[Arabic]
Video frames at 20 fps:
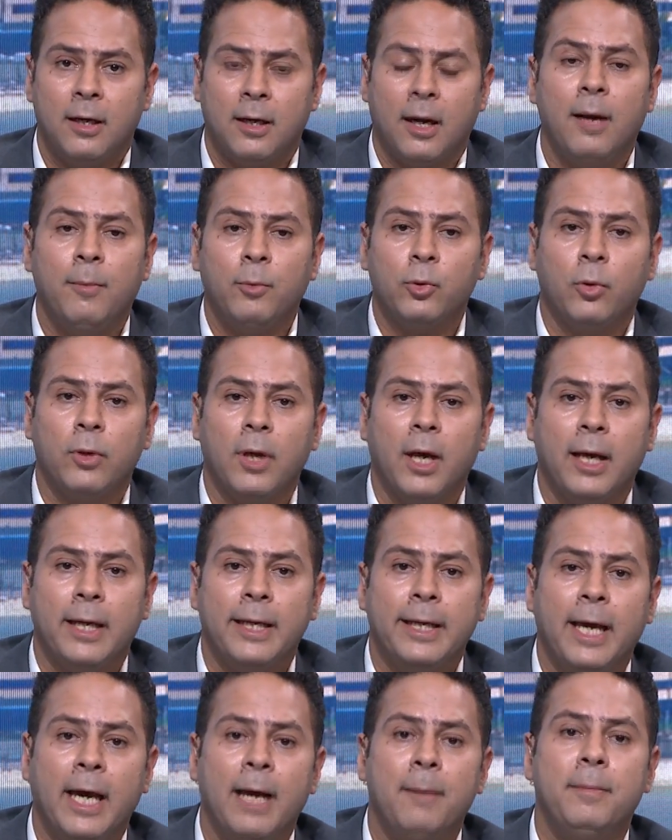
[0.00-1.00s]
رحمه الله
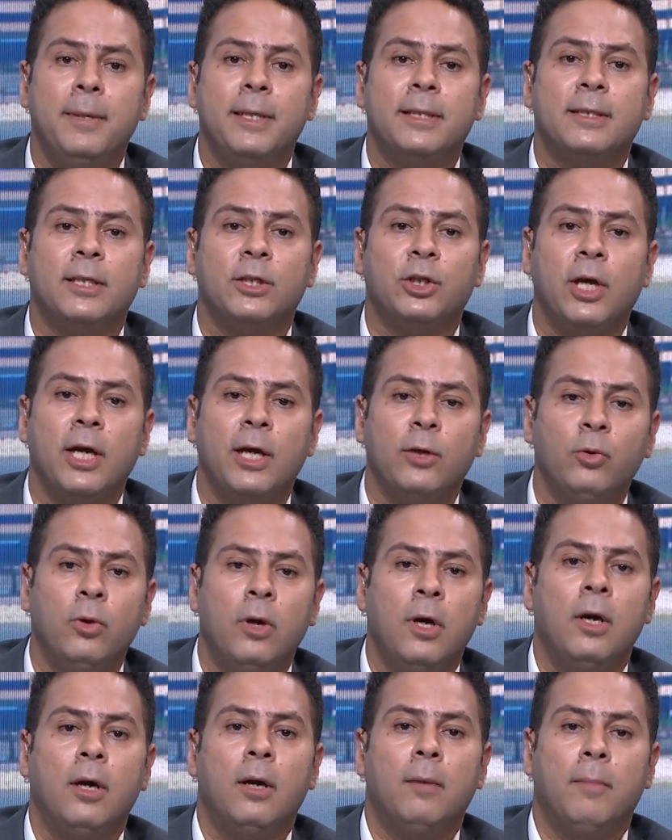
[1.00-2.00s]
عليه قبل استشهاده
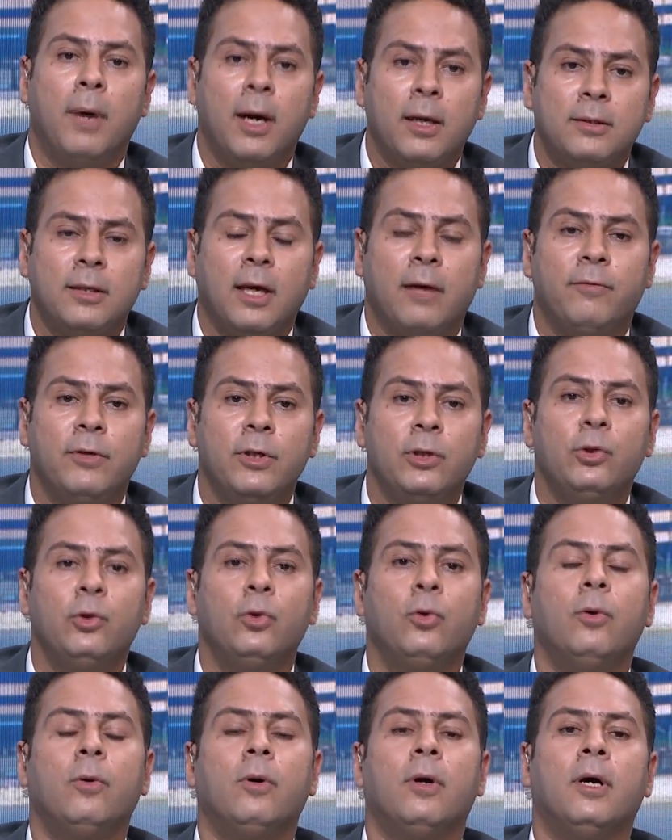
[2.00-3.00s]
مقطع
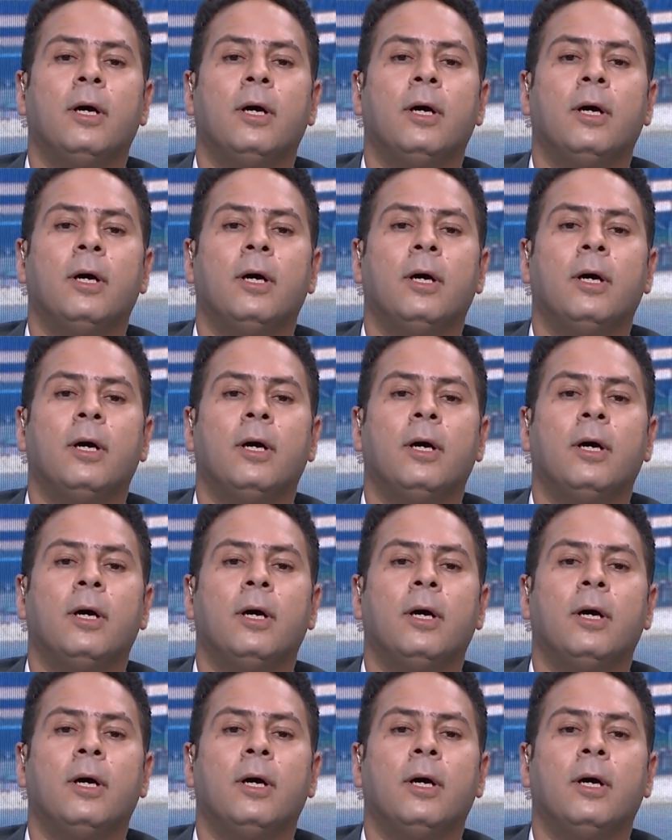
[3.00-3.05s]
فيديو